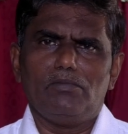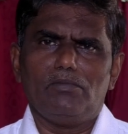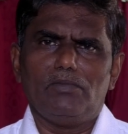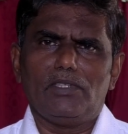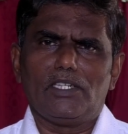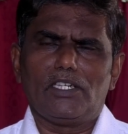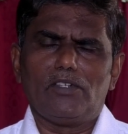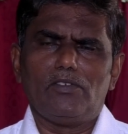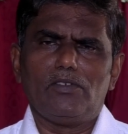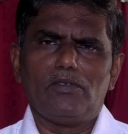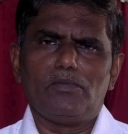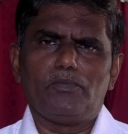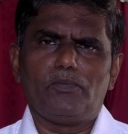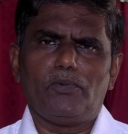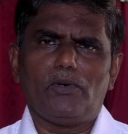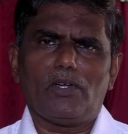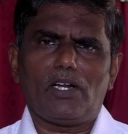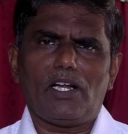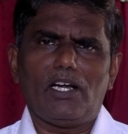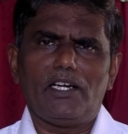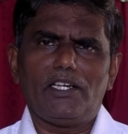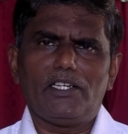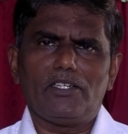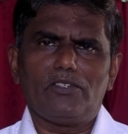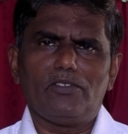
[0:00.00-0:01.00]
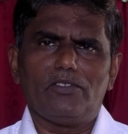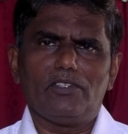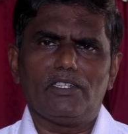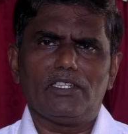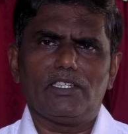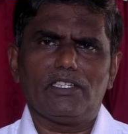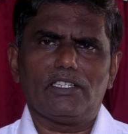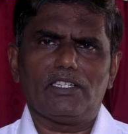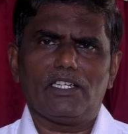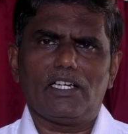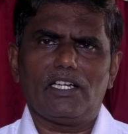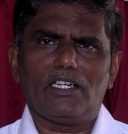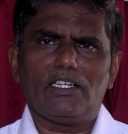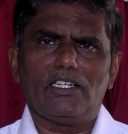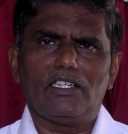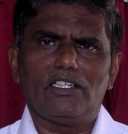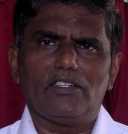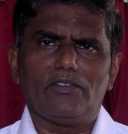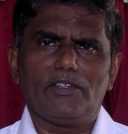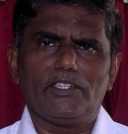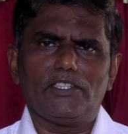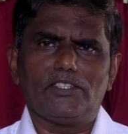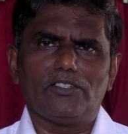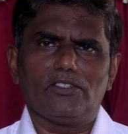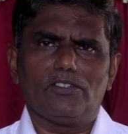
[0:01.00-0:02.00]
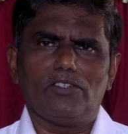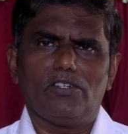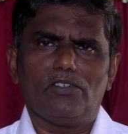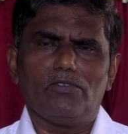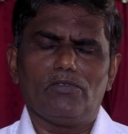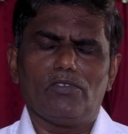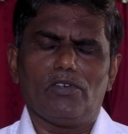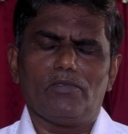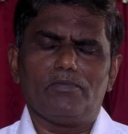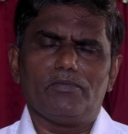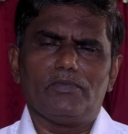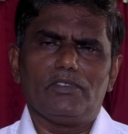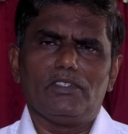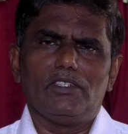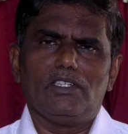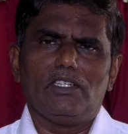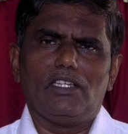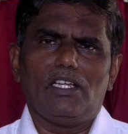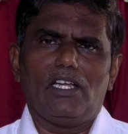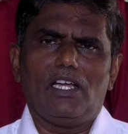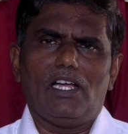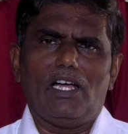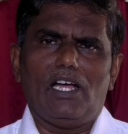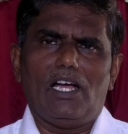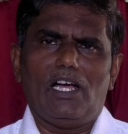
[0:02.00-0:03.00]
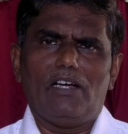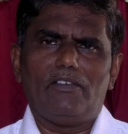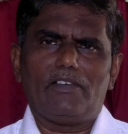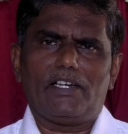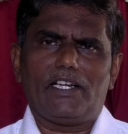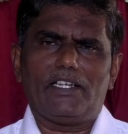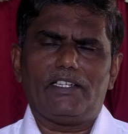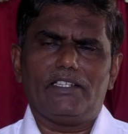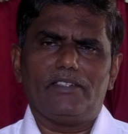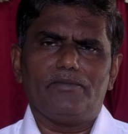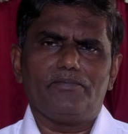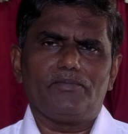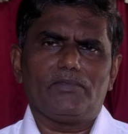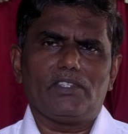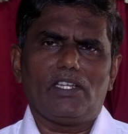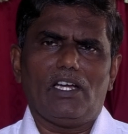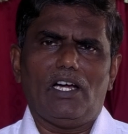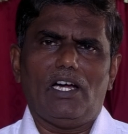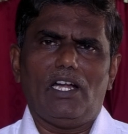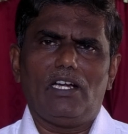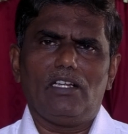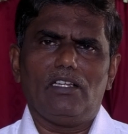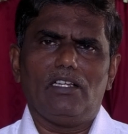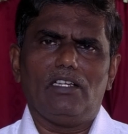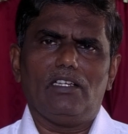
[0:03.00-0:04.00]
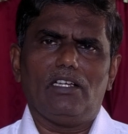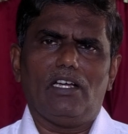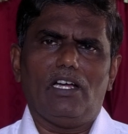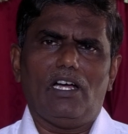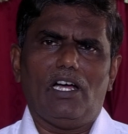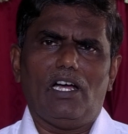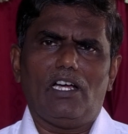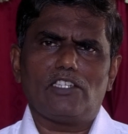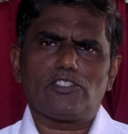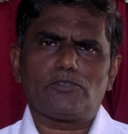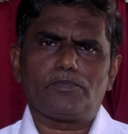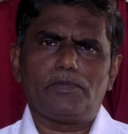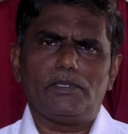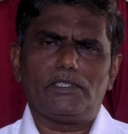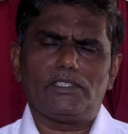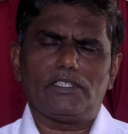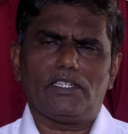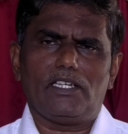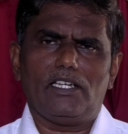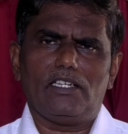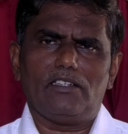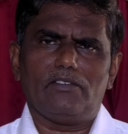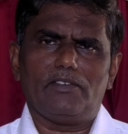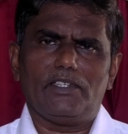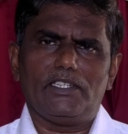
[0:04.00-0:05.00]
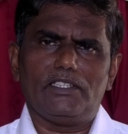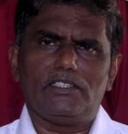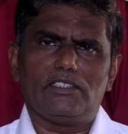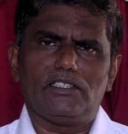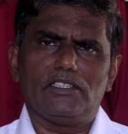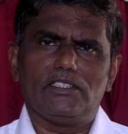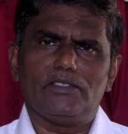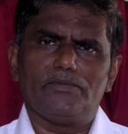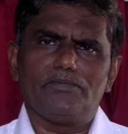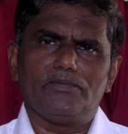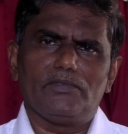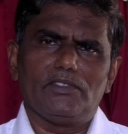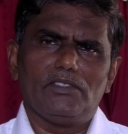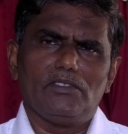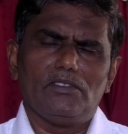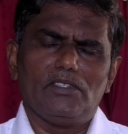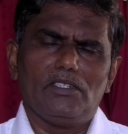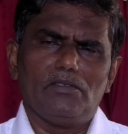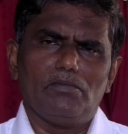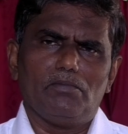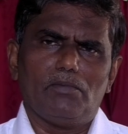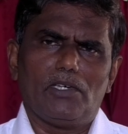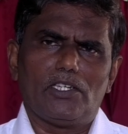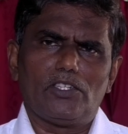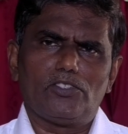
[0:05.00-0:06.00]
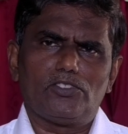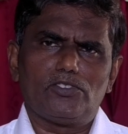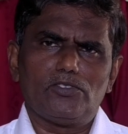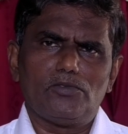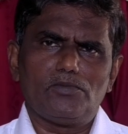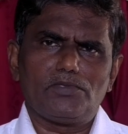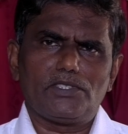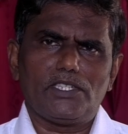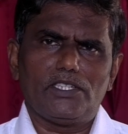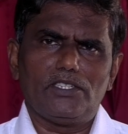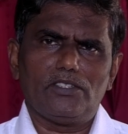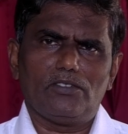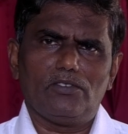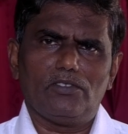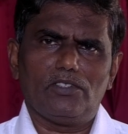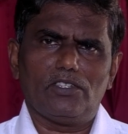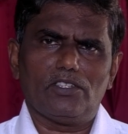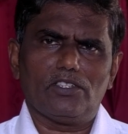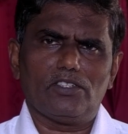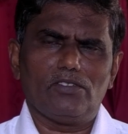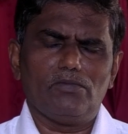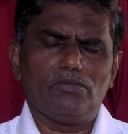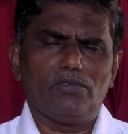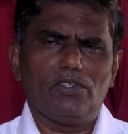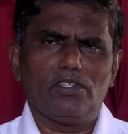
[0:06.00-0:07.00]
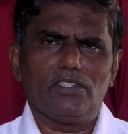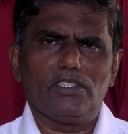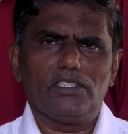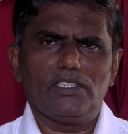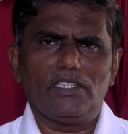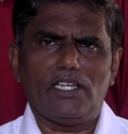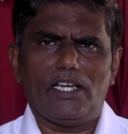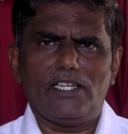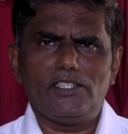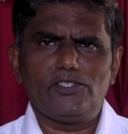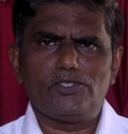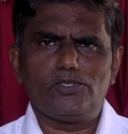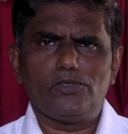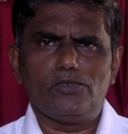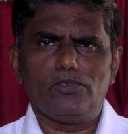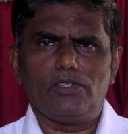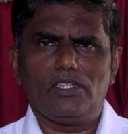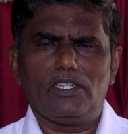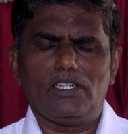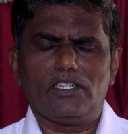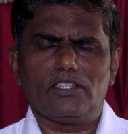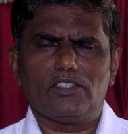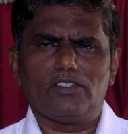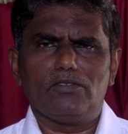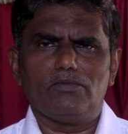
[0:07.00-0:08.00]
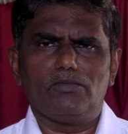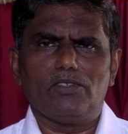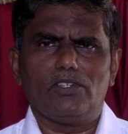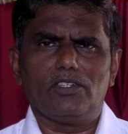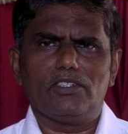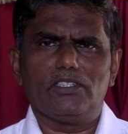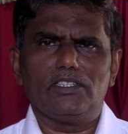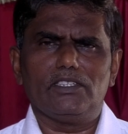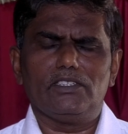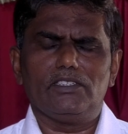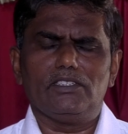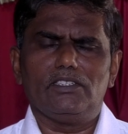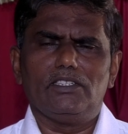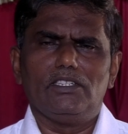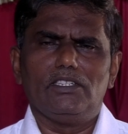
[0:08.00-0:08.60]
மிகவும் போராடி கொண்டிருக்கிறார் என்று வைத்துக்கொள்வோம் அவரை அல ஆஸ்பத்திரியில் வைத்து மருத்துவம் செய்து கொண்டிருக்கும் பொழுது ஐசியூவில் இருக்கும் பொழுது